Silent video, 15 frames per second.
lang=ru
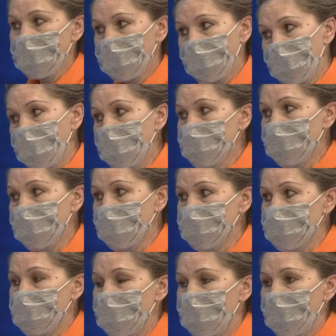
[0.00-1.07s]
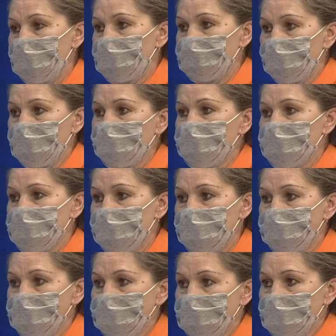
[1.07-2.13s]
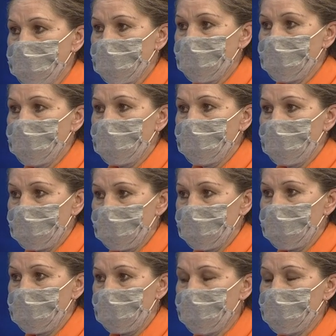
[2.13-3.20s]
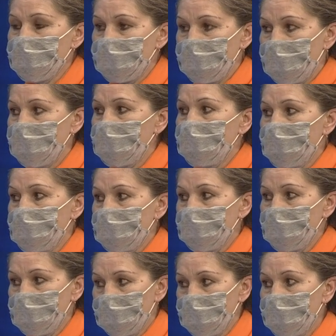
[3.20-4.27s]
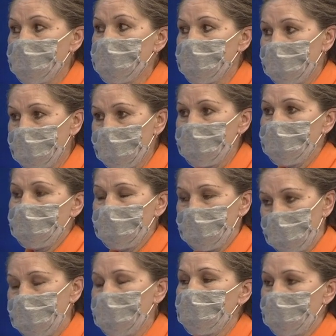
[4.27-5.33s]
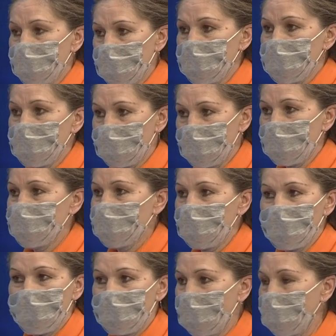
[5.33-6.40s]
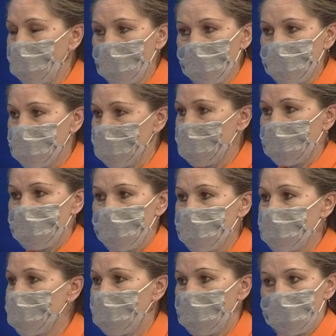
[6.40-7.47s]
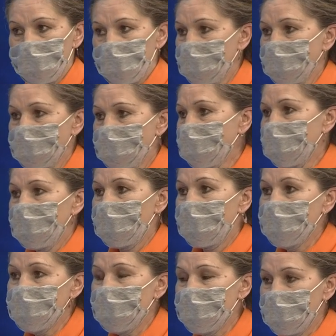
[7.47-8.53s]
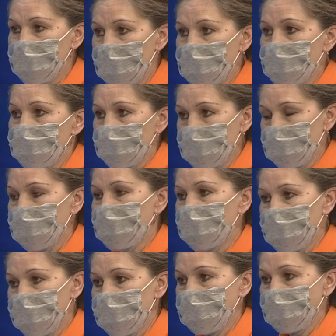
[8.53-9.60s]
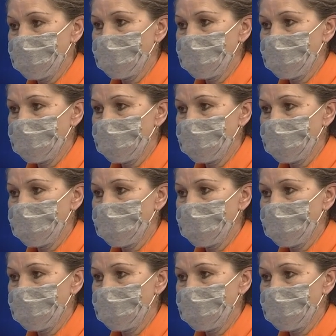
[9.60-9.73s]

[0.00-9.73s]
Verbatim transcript: Бывает, что не успевают полчаса. mm Потому что надо, учиться надо, надо, надо учиться. Вот и все. Это там полчаса, час, это разницы нету, пусть учатся.